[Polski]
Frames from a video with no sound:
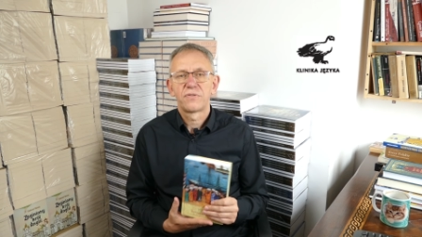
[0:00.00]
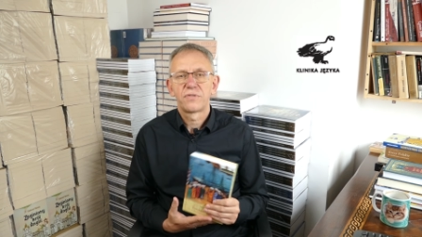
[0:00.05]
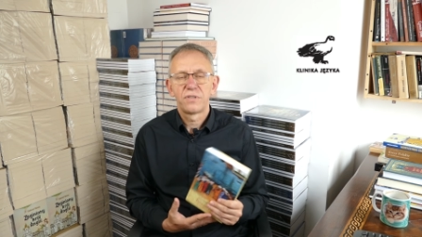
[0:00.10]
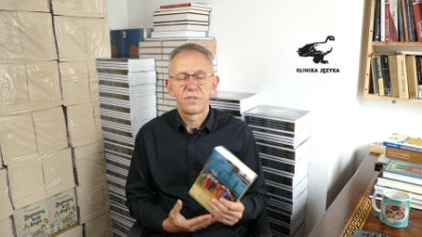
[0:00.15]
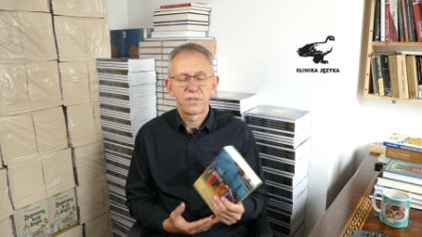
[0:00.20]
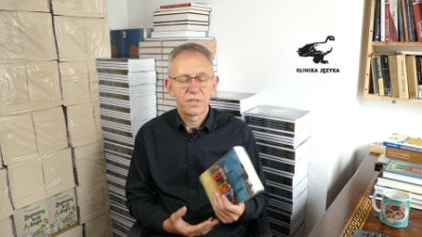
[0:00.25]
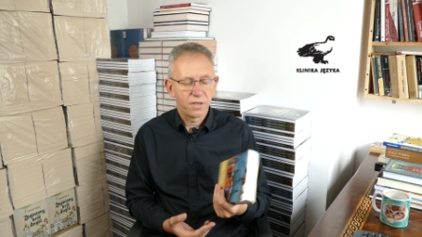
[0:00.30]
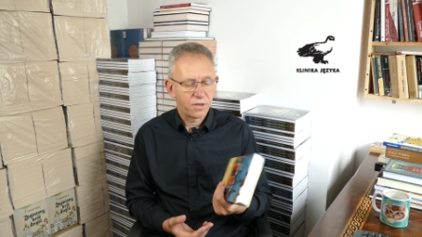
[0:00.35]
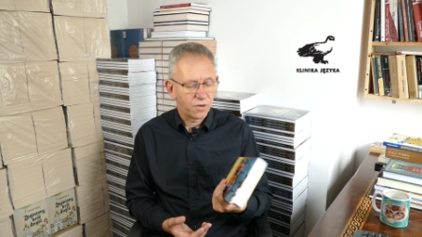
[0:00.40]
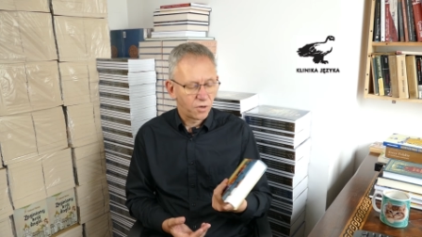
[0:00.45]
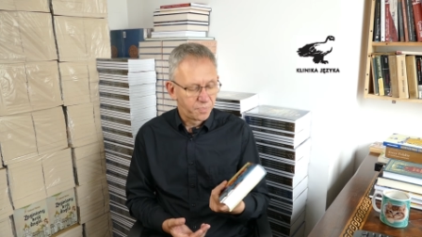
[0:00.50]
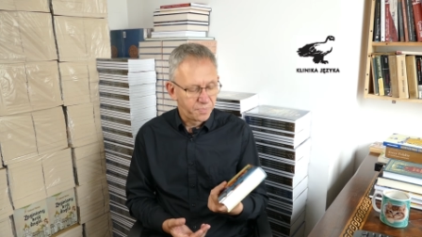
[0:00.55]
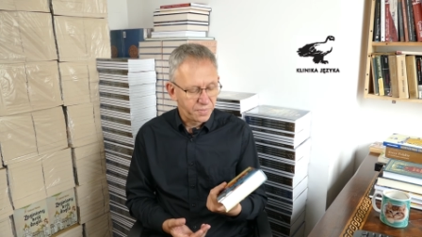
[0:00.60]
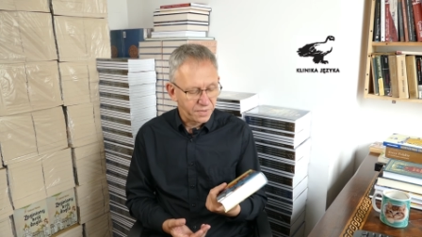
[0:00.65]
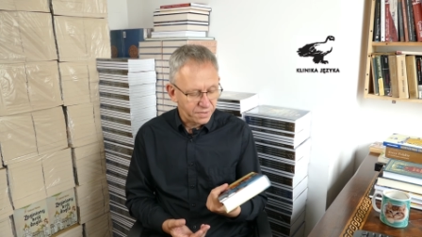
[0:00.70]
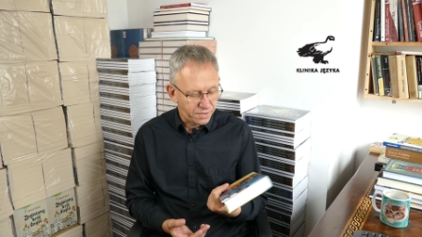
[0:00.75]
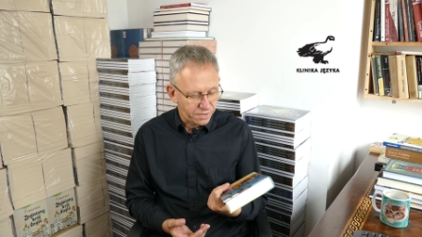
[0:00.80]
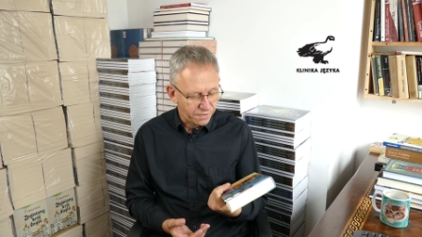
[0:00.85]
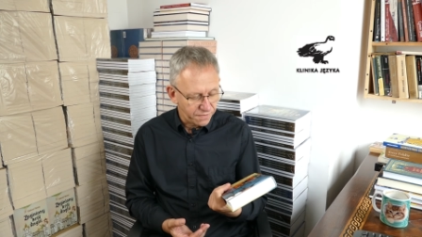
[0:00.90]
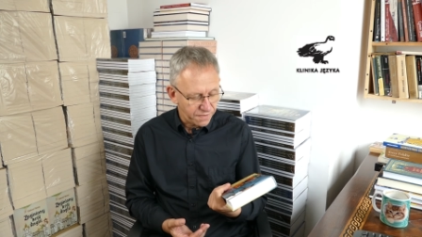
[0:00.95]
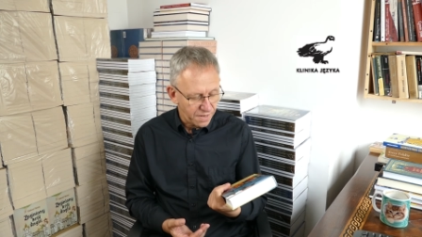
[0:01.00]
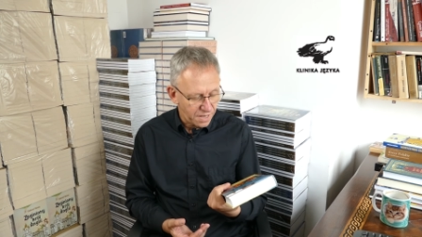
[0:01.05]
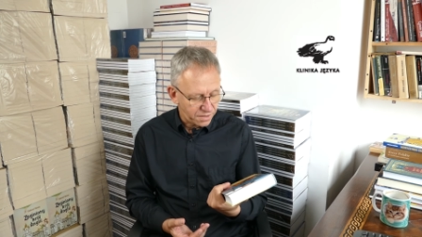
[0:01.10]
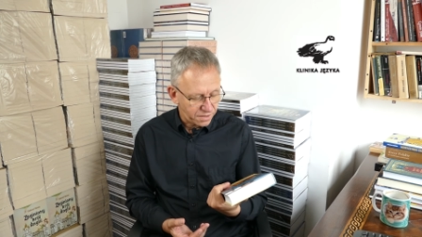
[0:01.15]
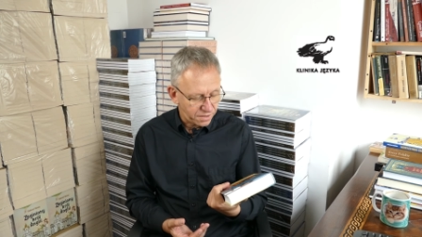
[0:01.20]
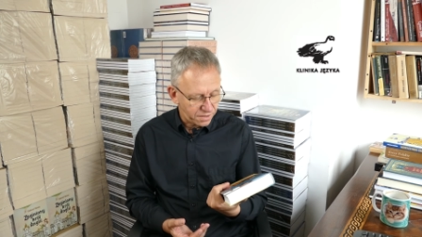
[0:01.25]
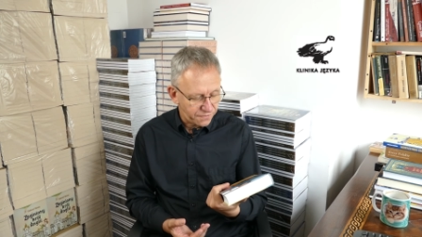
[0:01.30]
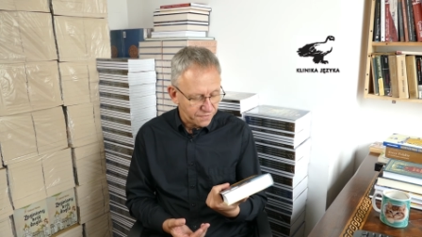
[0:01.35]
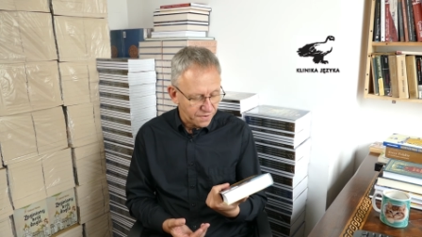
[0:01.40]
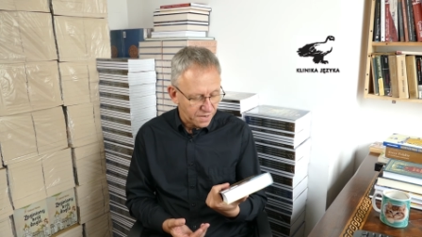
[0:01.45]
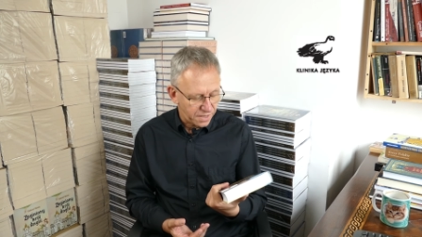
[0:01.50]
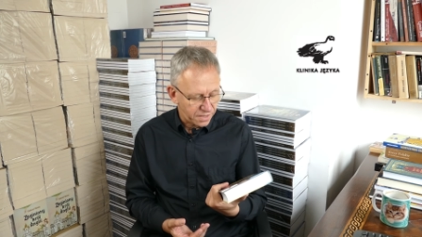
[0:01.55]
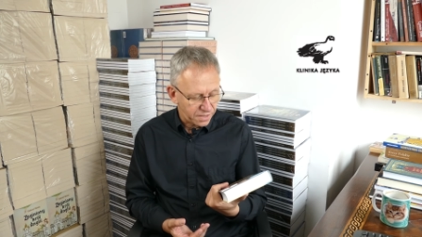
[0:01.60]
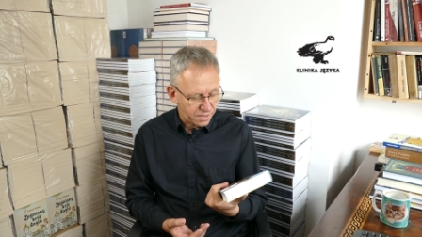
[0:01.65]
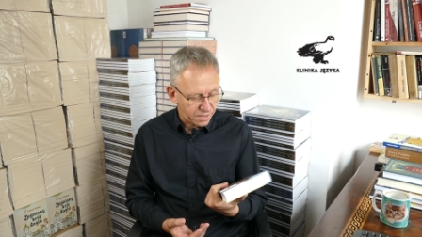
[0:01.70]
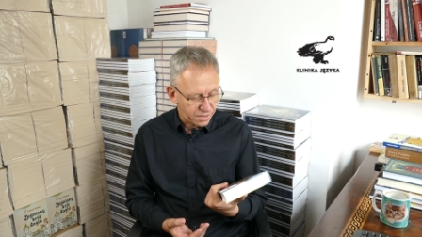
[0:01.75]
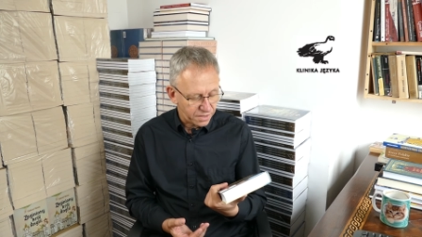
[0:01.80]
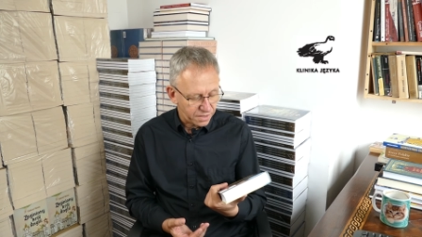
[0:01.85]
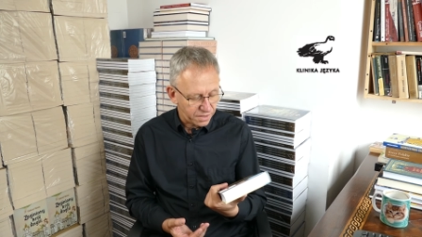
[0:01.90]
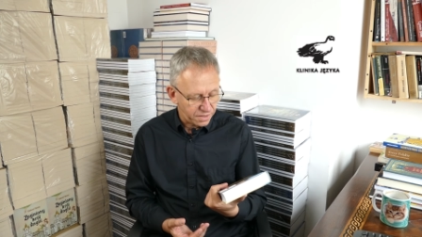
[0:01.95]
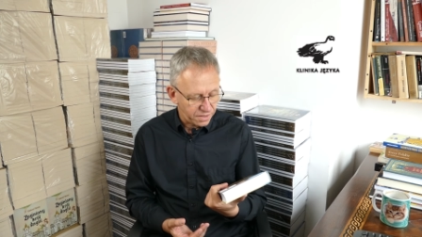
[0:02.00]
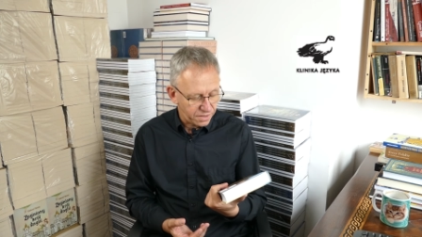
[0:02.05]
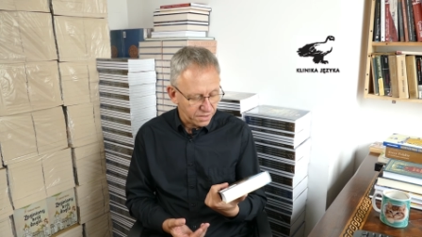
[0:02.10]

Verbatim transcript: wszystkich opisywactwach